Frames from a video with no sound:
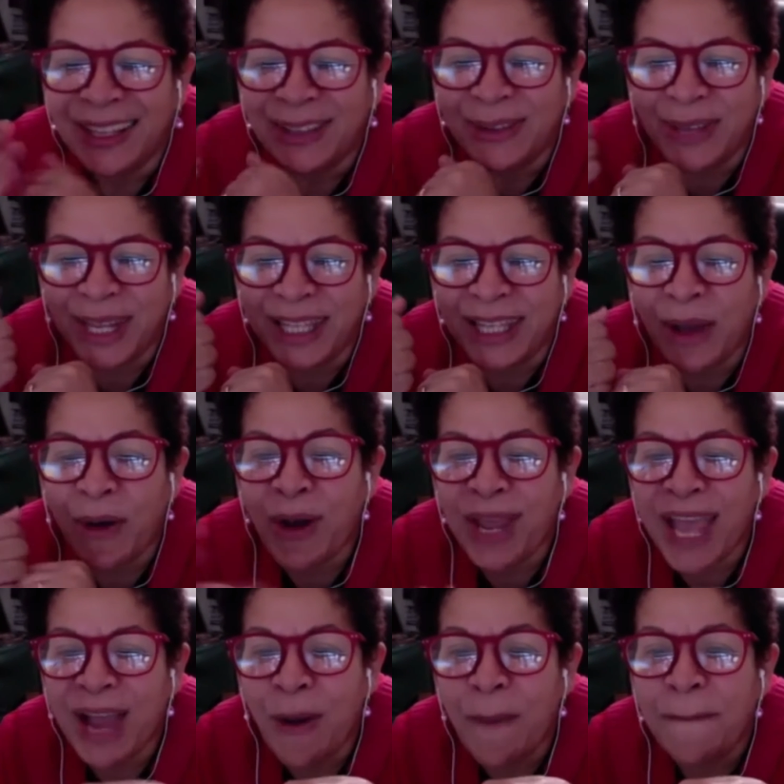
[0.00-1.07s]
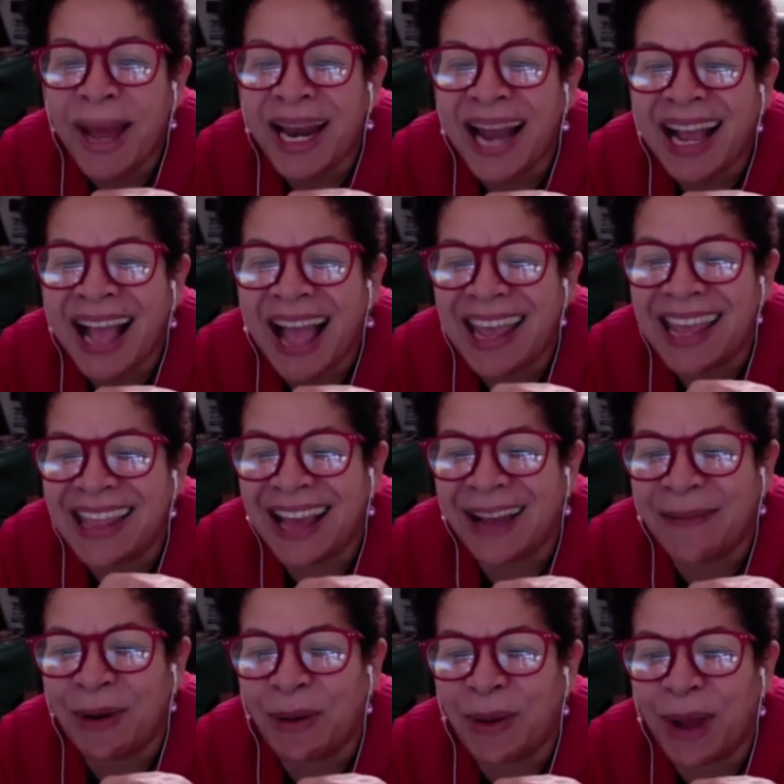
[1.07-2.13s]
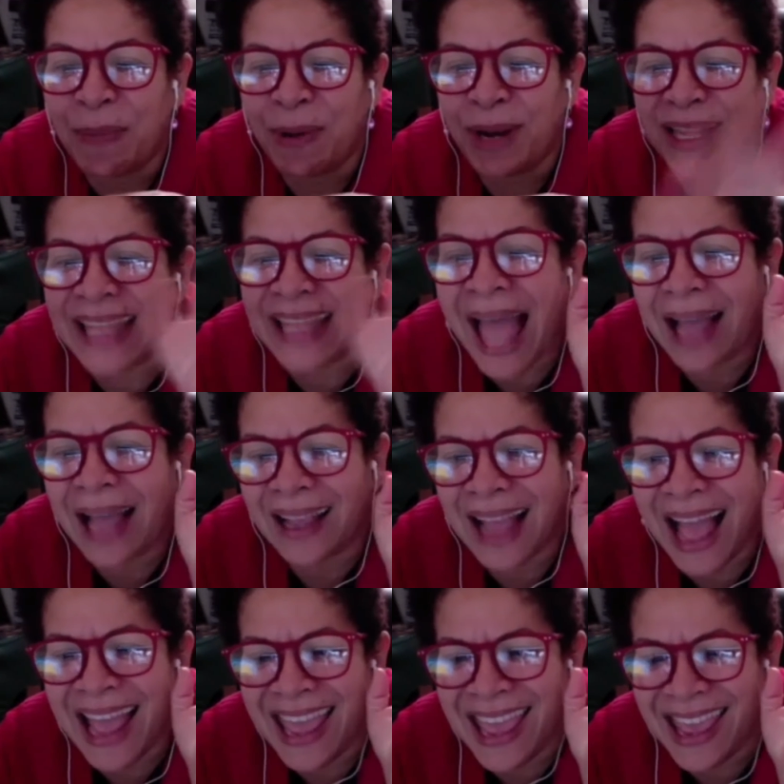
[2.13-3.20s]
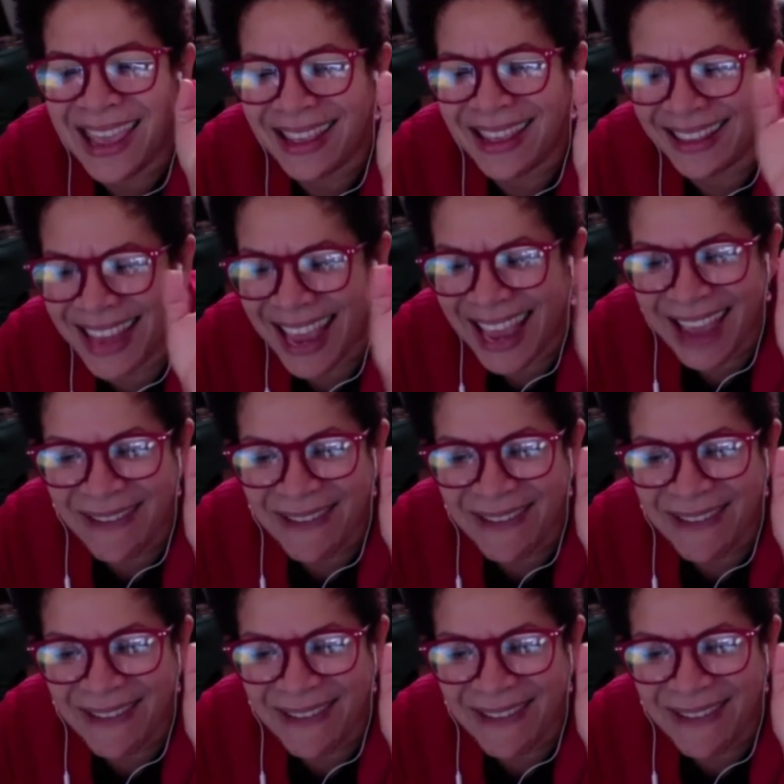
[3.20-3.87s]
Tú dijiste, hoy es con paracaídas, que me lo voy a poner, ¡ta! Caí, llegué.